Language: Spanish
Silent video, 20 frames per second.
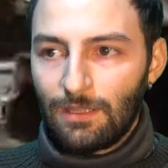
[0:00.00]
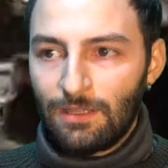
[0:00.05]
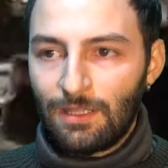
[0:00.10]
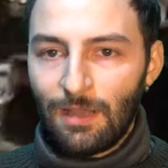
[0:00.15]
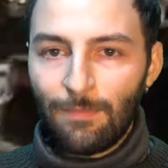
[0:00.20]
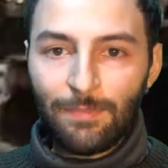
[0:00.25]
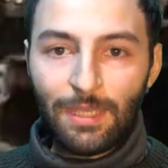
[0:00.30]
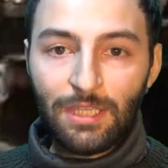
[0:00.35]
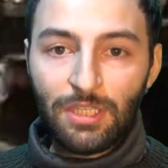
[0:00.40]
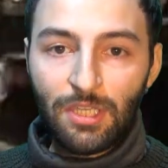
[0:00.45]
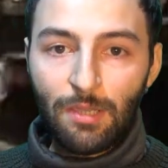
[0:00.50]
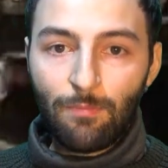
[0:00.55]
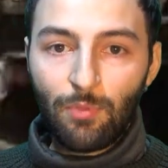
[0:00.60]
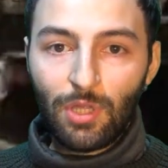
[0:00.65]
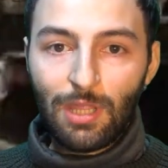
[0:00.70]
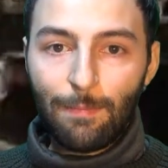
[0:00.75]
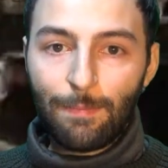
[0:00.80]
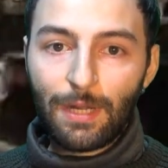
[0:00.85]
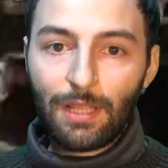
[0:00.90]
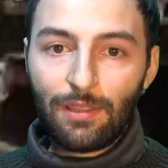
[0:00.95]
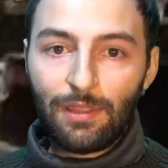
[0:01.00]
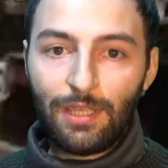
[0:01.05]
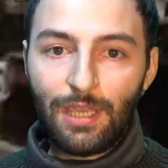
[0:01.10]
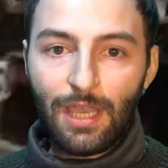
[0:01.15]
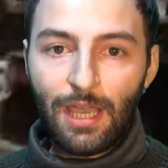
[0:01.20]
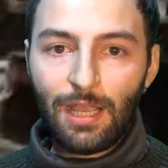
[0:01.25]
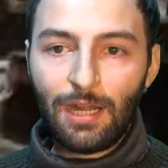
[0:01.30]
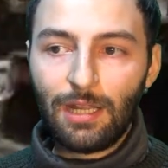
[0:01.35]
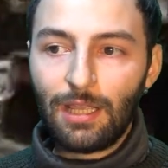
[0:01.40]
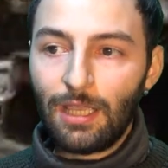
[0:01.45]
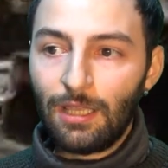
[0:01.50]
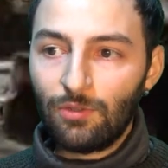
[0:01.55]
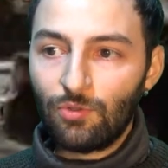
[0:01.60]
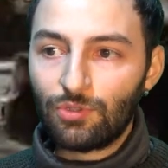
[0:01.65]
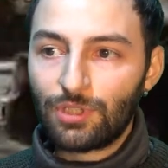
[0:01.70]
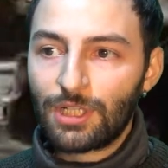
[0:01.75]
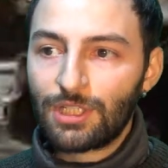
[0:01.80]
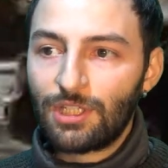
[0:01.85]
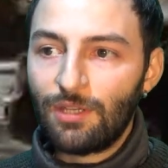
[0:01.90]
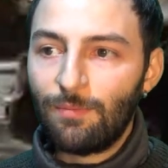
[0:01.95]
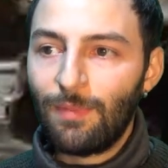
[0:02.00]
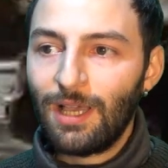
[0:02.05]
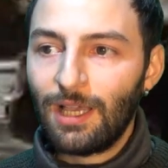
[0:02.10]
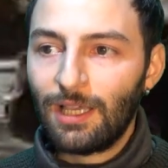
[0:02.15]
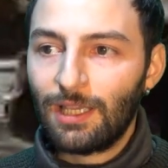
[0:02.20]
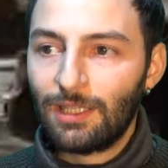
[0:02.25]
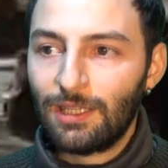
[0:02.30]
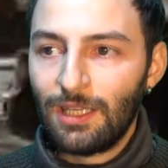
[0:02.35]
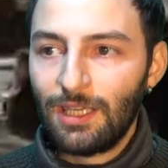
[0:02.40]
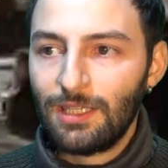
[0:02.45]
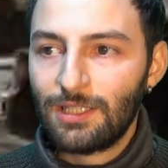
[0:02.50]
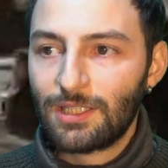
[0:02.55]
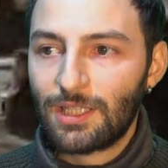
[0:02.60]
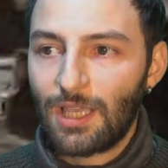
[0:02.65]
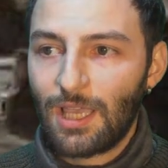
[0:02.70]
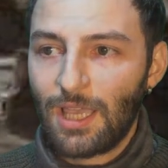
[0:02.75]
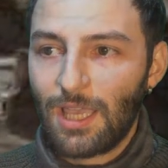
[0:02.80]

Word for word: También se puede apreciar en otras imágenes